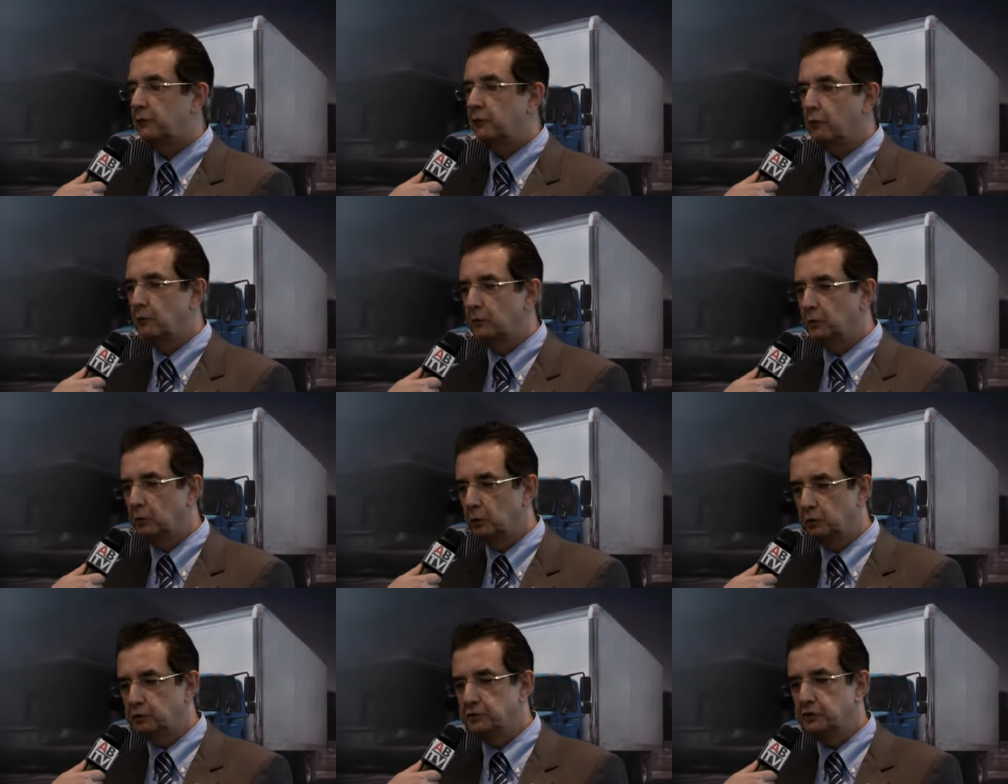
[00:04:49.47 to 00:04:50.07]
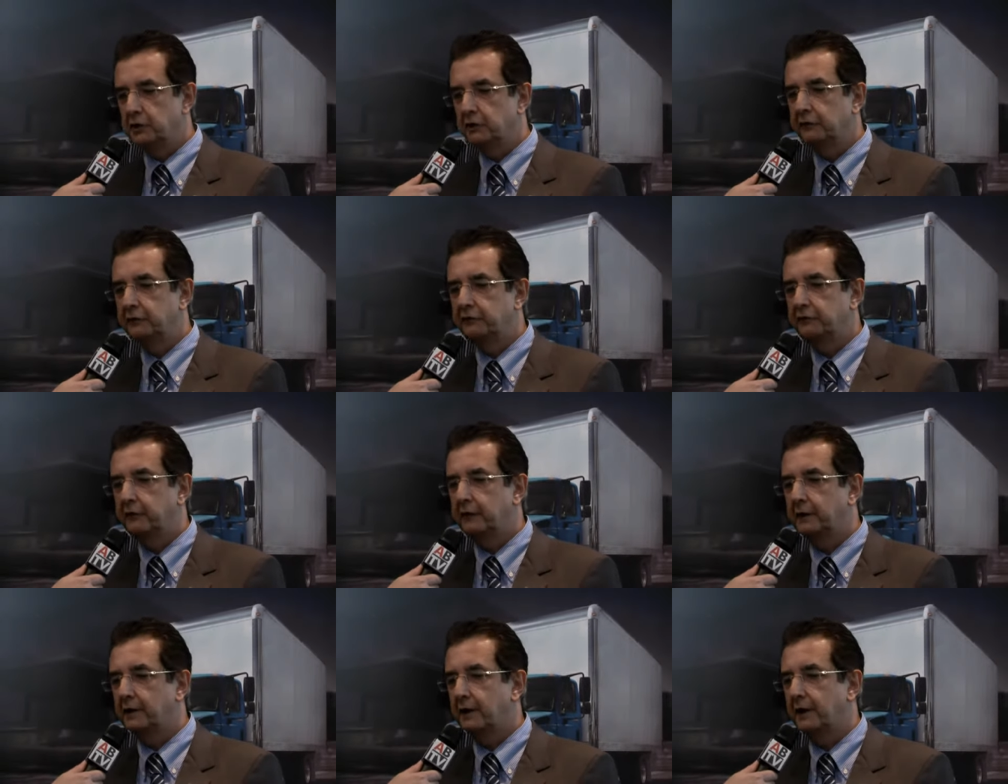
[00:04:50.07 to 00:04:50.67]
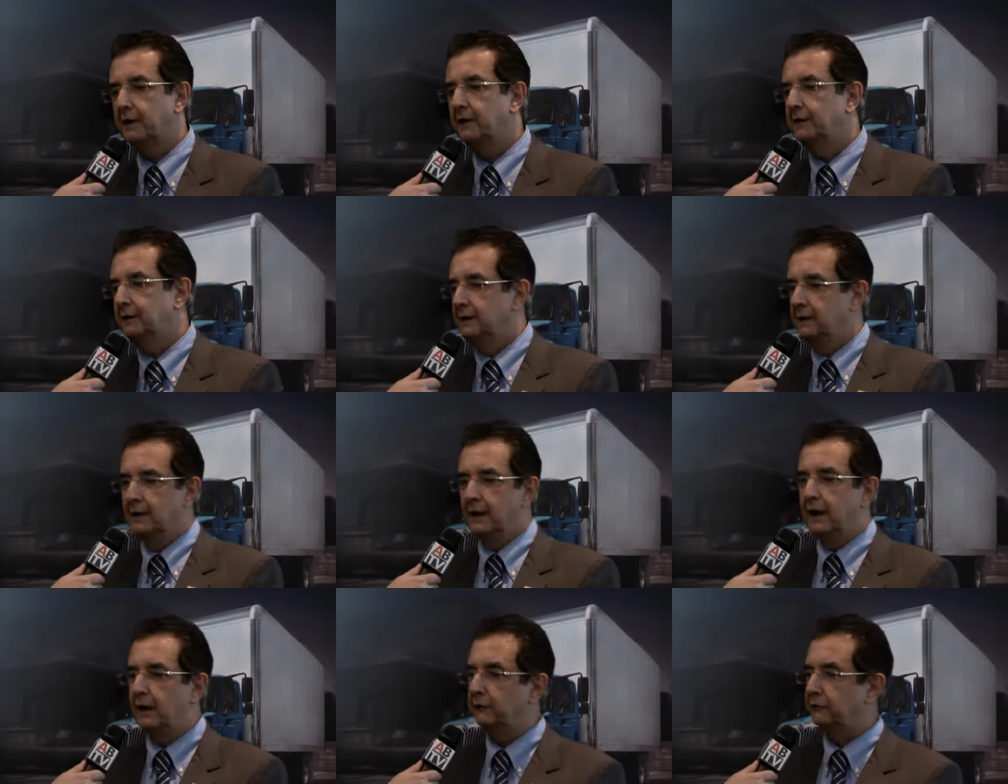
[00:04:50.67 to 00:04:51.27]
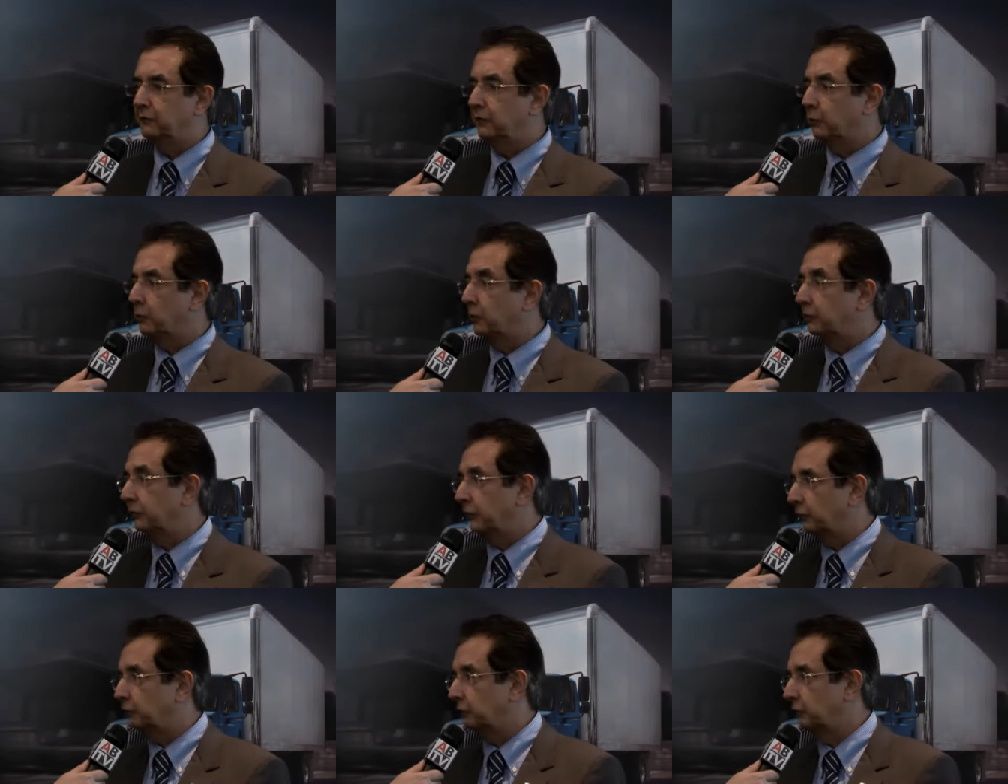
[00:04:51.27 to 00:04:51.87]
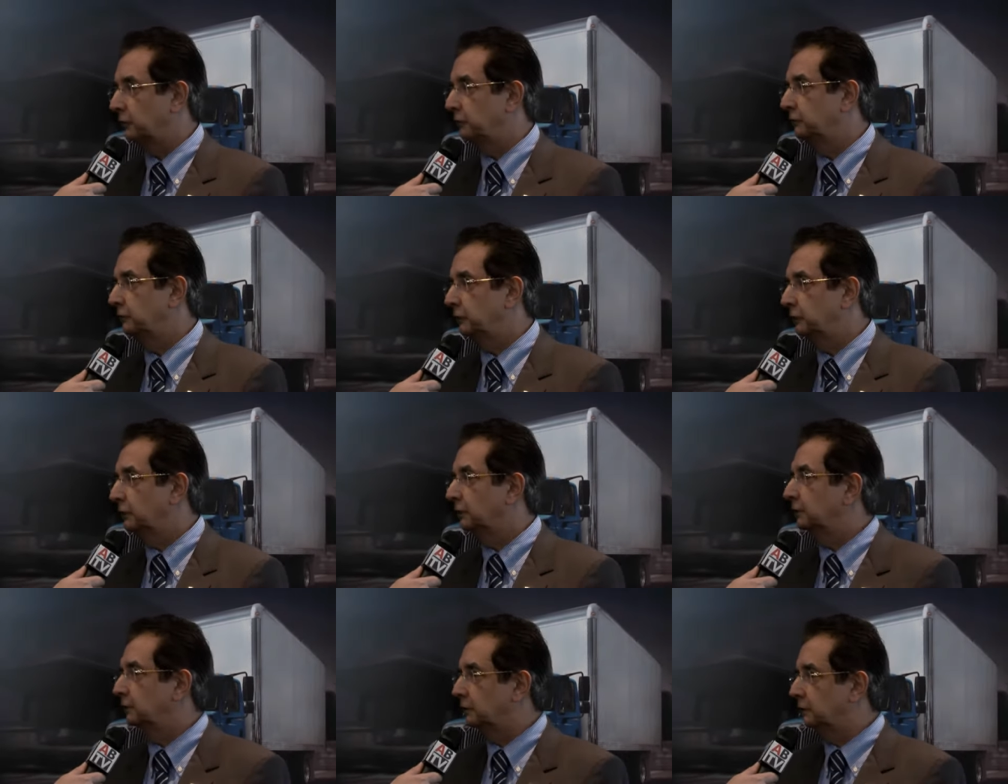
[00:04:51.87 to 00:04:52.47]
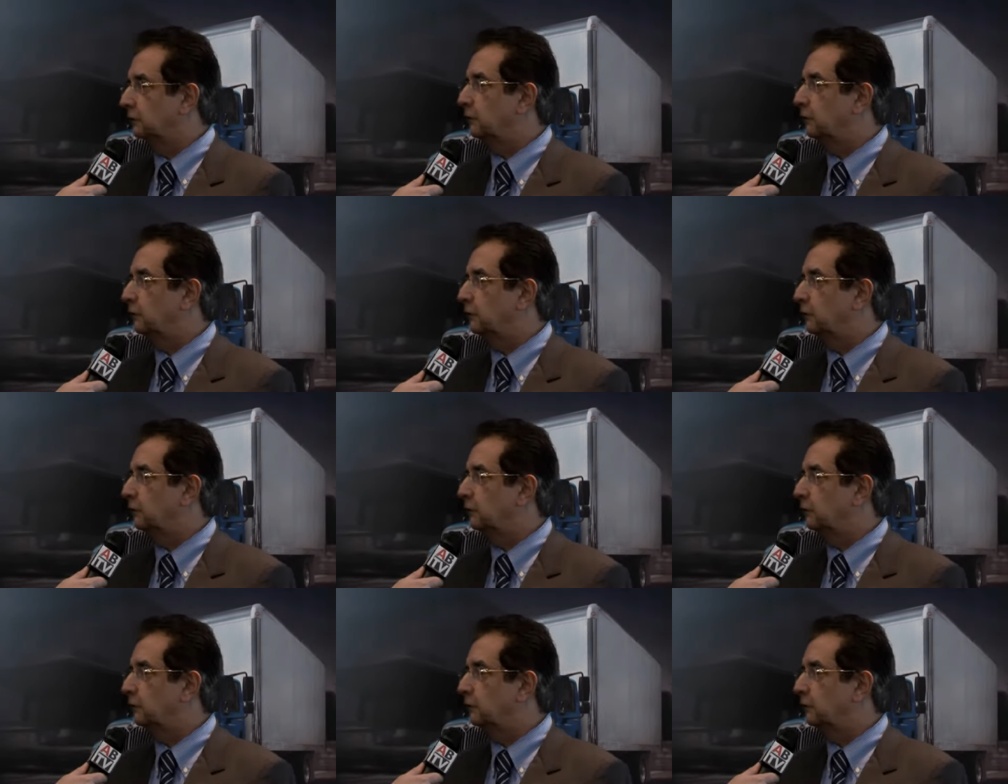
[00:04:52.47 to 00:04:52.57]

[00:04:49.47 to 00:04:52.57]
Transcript: como logística, as negociações de,